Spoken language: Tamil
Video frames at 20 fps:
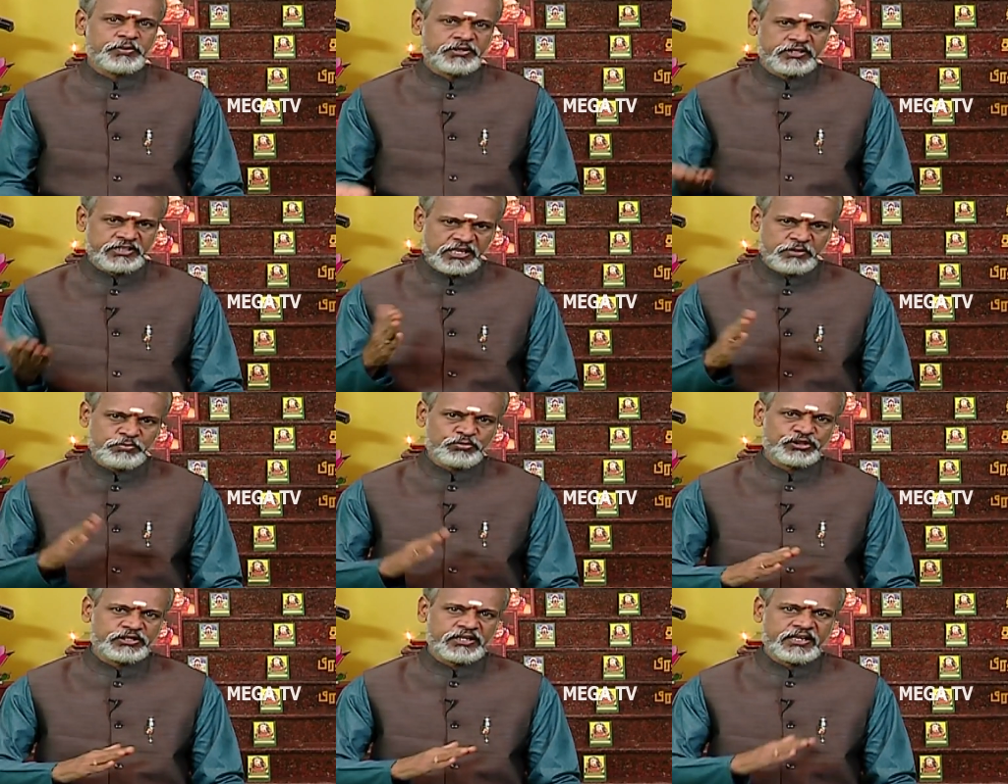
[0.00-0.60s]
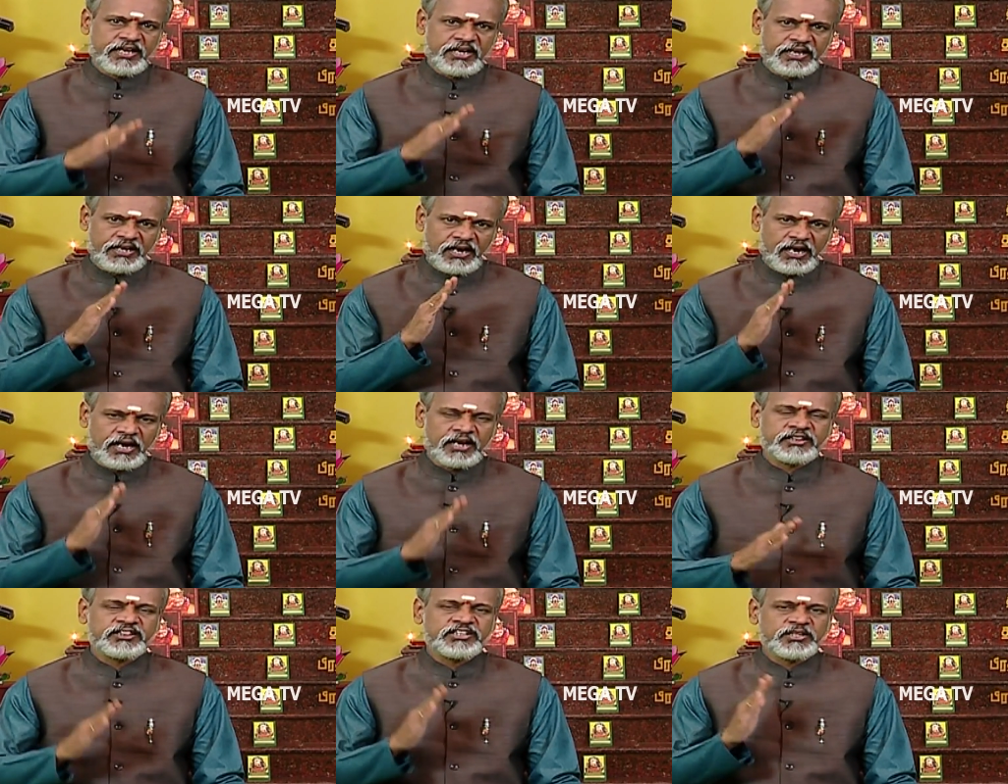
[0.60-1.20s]
இப்போ இதே முத்திரையை
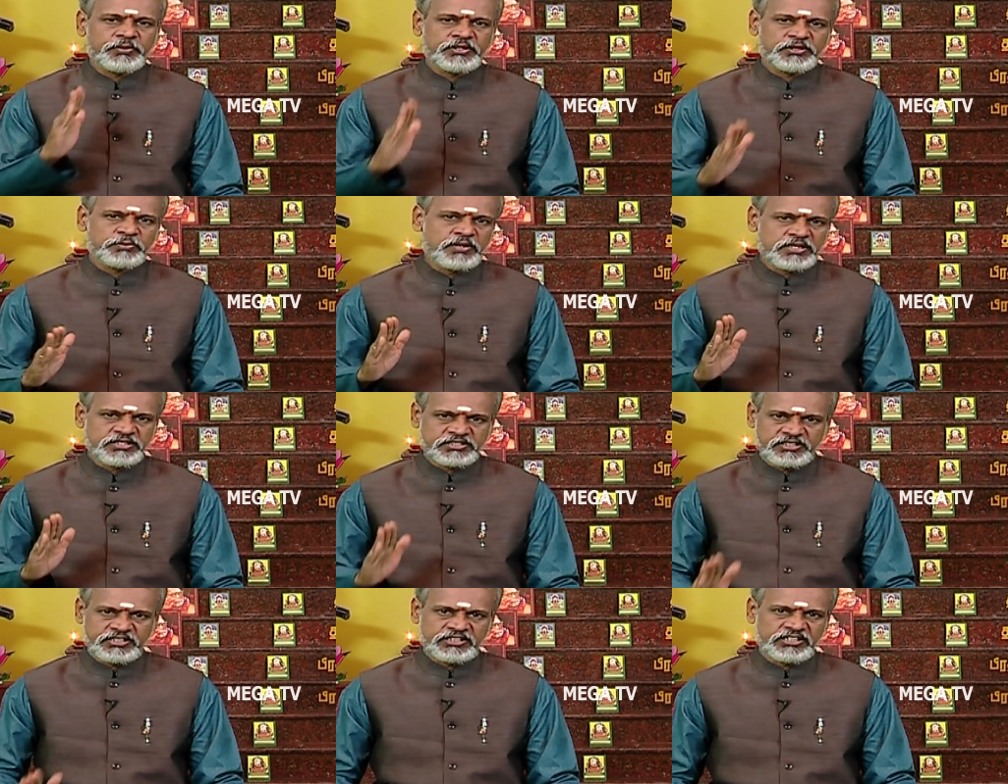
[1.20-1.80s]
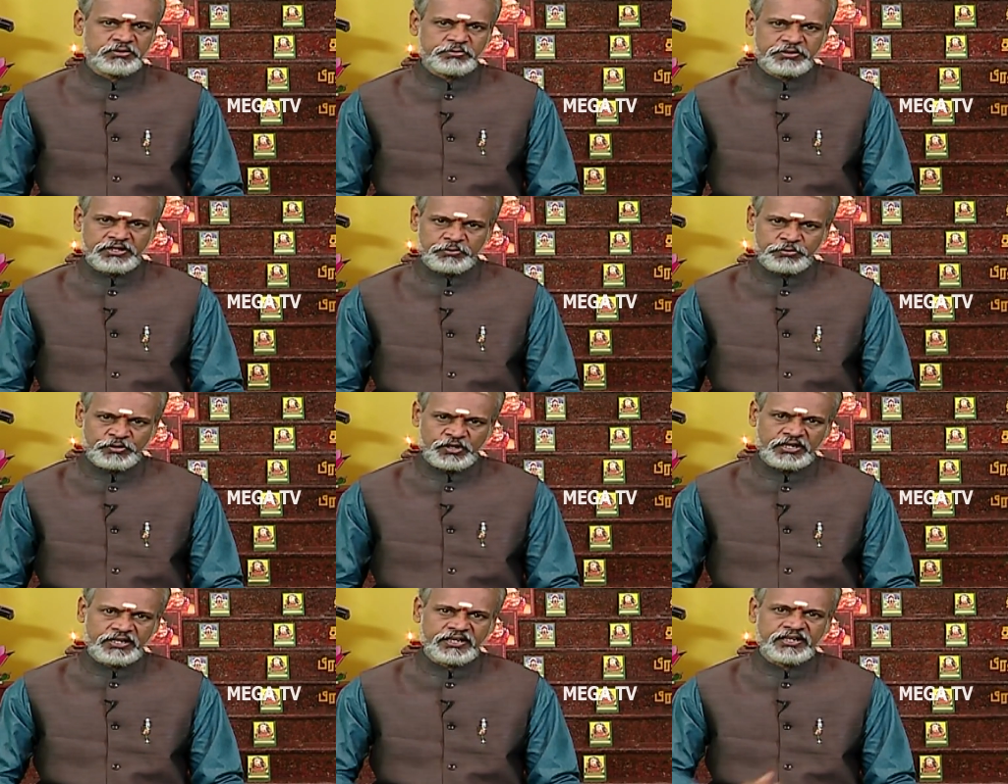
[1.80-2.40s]
அர்த்த பத்மாசனத்தில் பண்ண
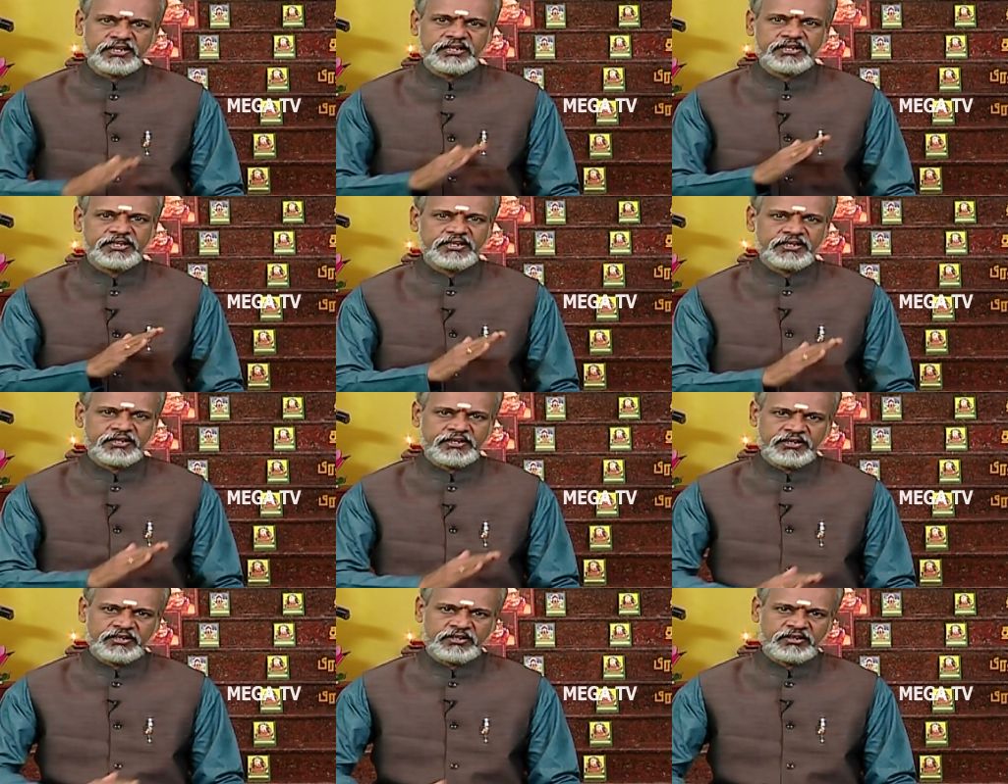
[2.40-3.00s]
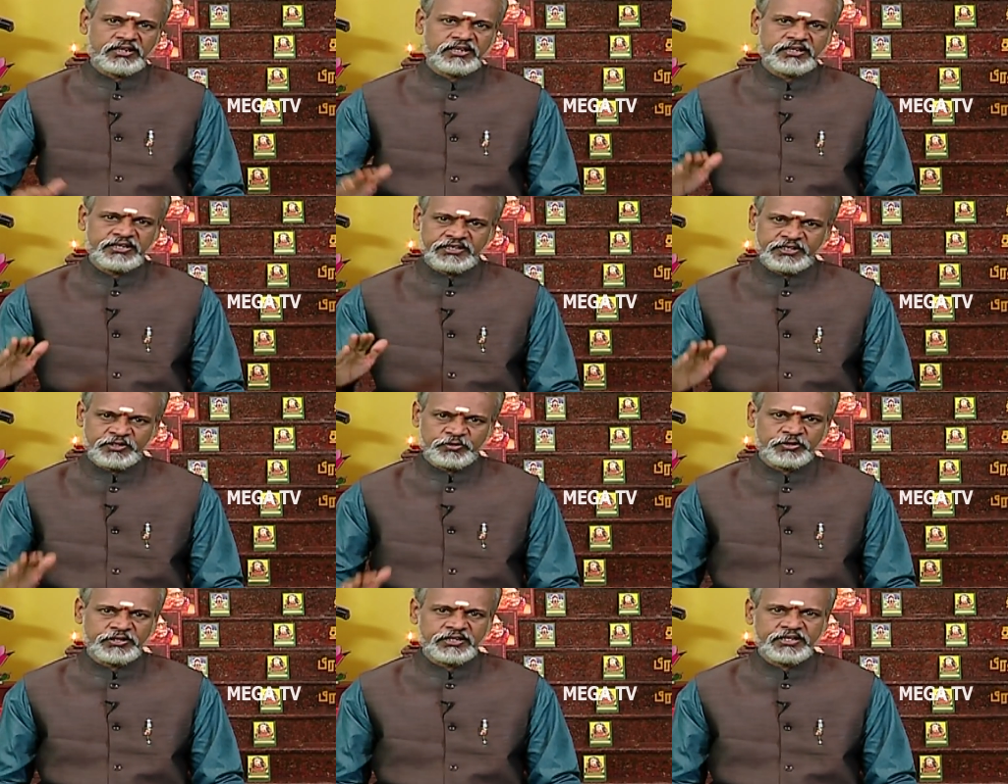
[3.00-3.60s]
போகிறாங்க ரெண்டு கால்
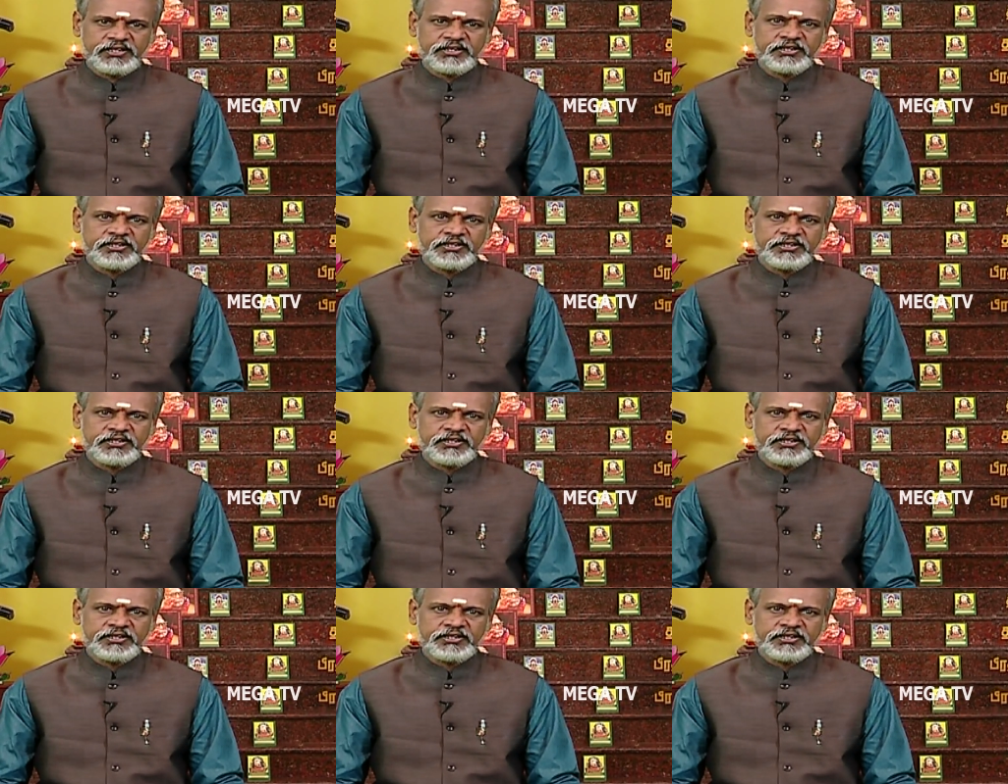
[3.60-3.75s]
நீட்டிக்கோங்க